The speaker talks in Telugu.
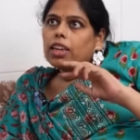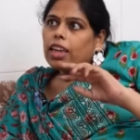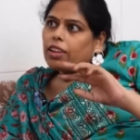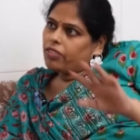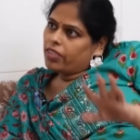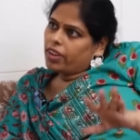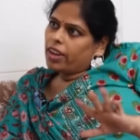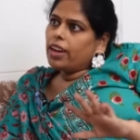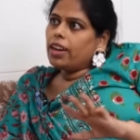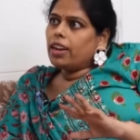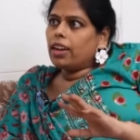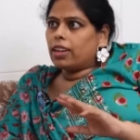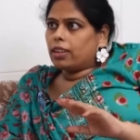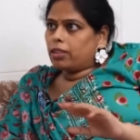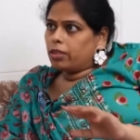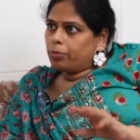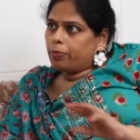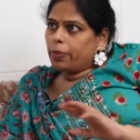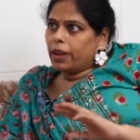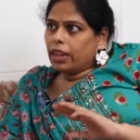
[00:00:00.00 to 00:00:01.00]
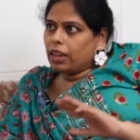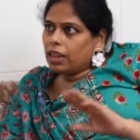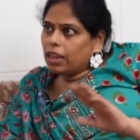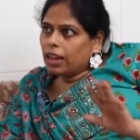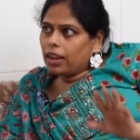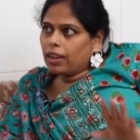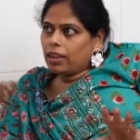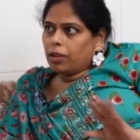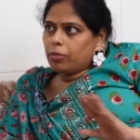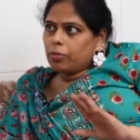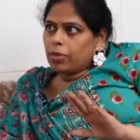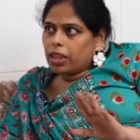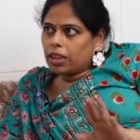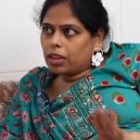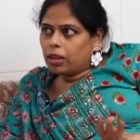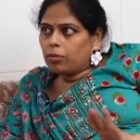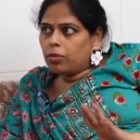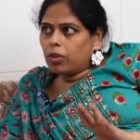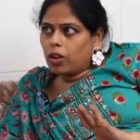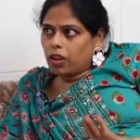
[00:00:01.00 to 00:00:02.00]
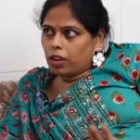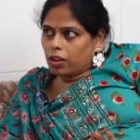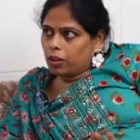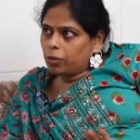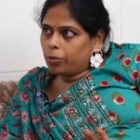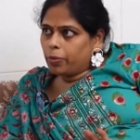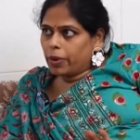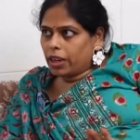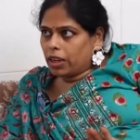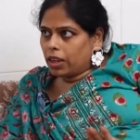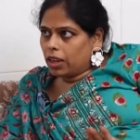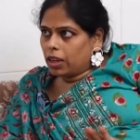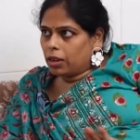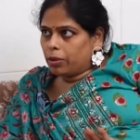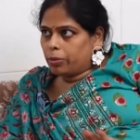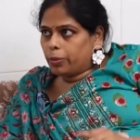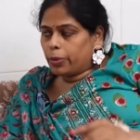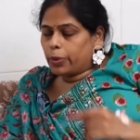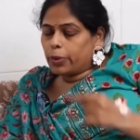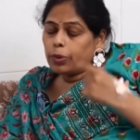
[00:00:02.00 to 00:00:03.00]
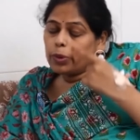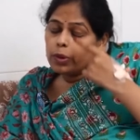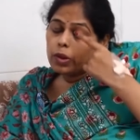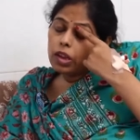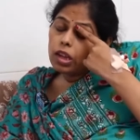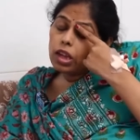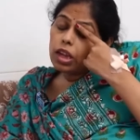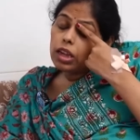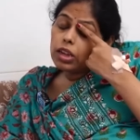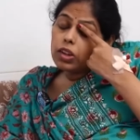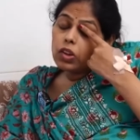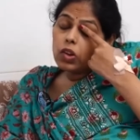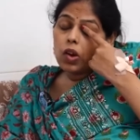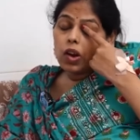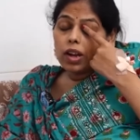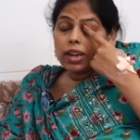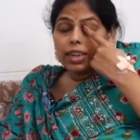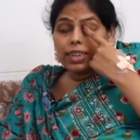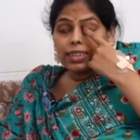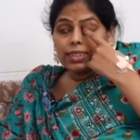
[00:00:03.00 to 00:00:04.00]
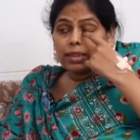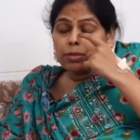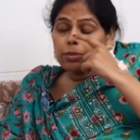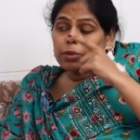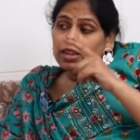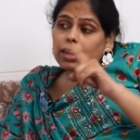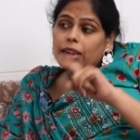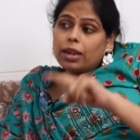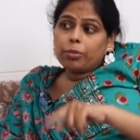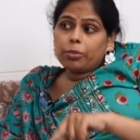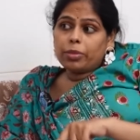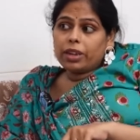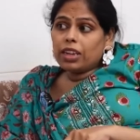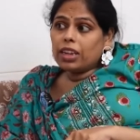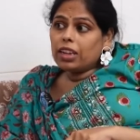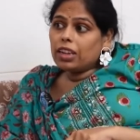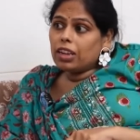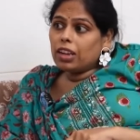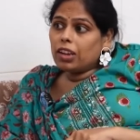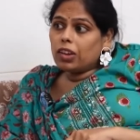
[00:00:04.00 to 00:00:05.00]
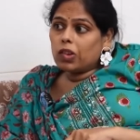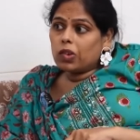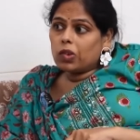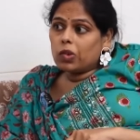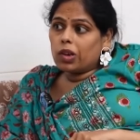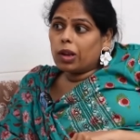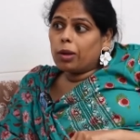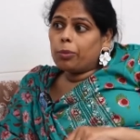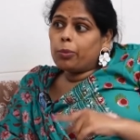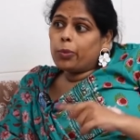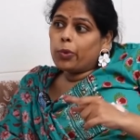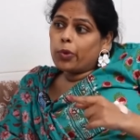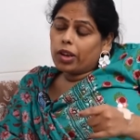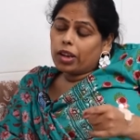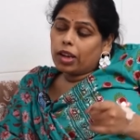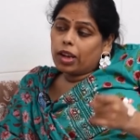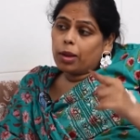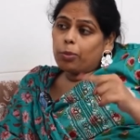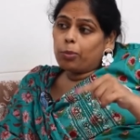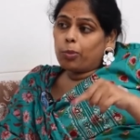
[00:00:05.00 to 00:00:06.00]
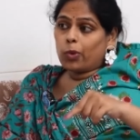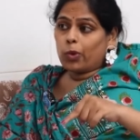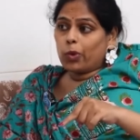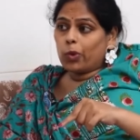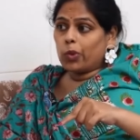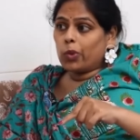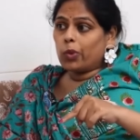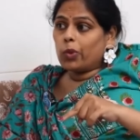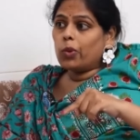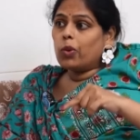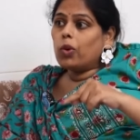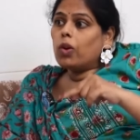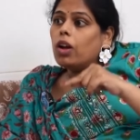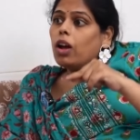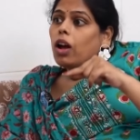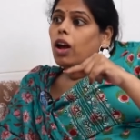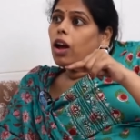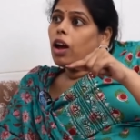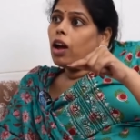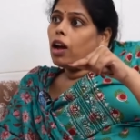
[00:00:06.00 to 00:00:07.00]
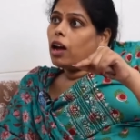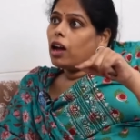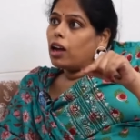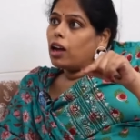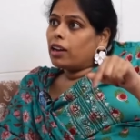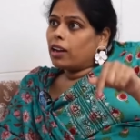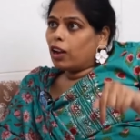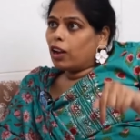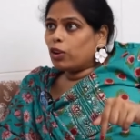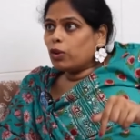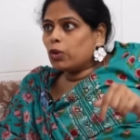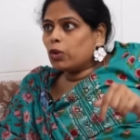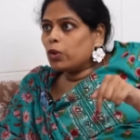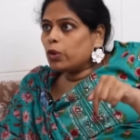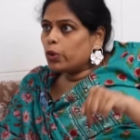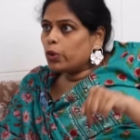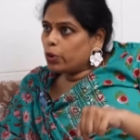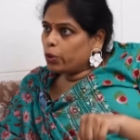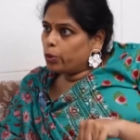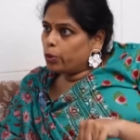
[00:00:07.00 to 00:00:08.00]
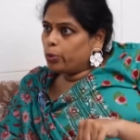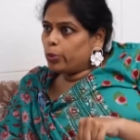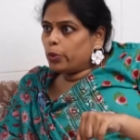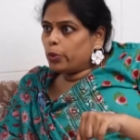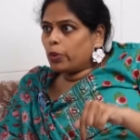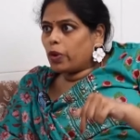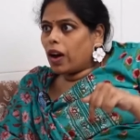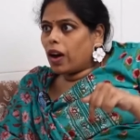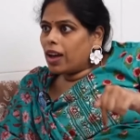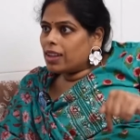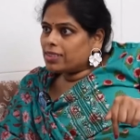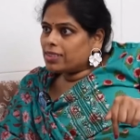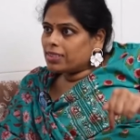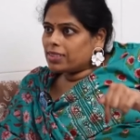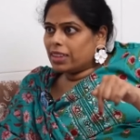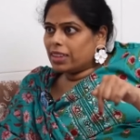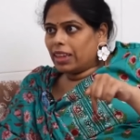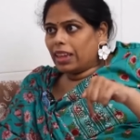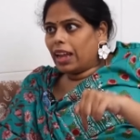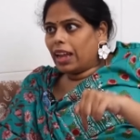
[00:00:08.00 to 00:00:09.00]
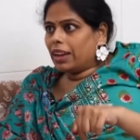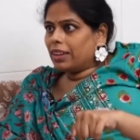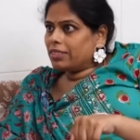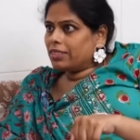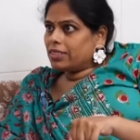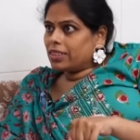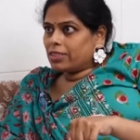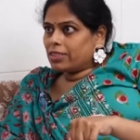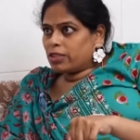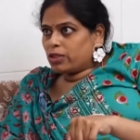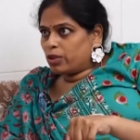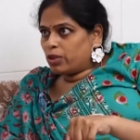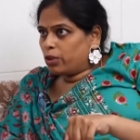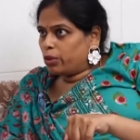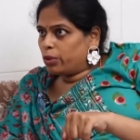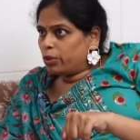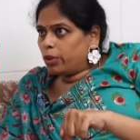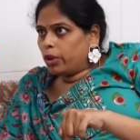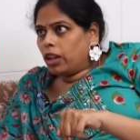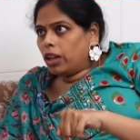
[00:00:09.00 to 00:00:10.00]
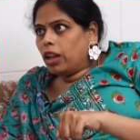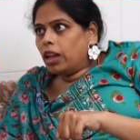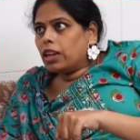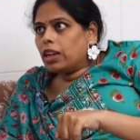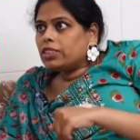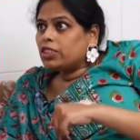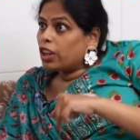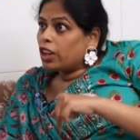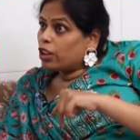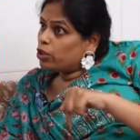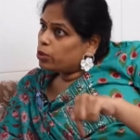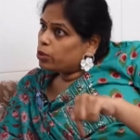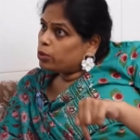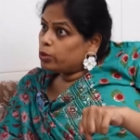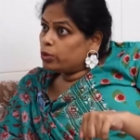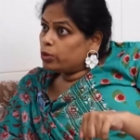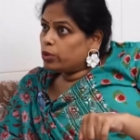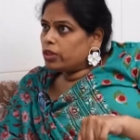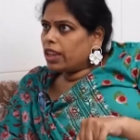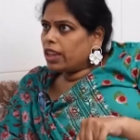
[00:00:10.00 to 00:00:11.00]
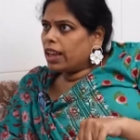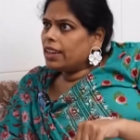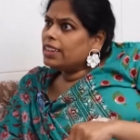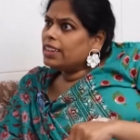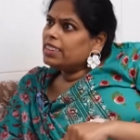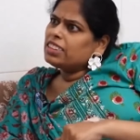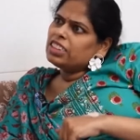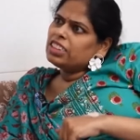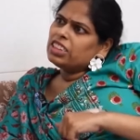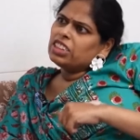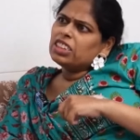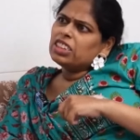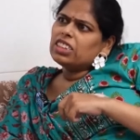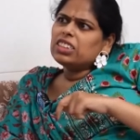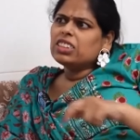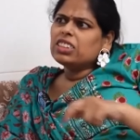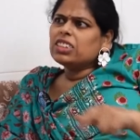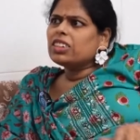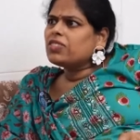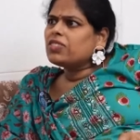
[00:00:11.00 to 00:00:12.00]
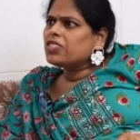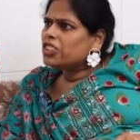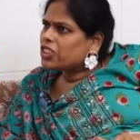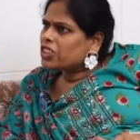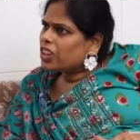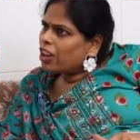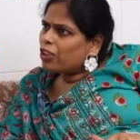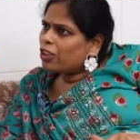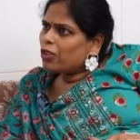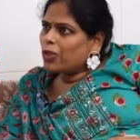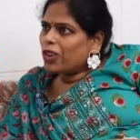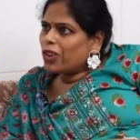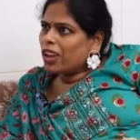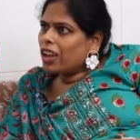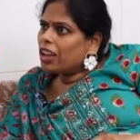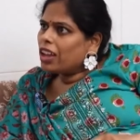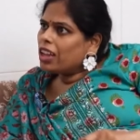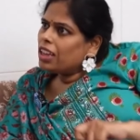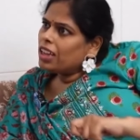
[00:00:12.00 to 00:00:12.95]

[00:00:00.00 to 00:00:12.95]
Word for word: ఎవరైనా పెళ్ళి అనే బంధంలో అడుగుపెట్టినప్పుడు నాన్ డిజేబుల్ కమ్యూనిటీలో కూడా పొట్టి పొడుగు ఆ రంగు రూపు ఆస్తి అంతస్తులు చదువు అన్ని చిన్న చిన్న విషయాలు కూడా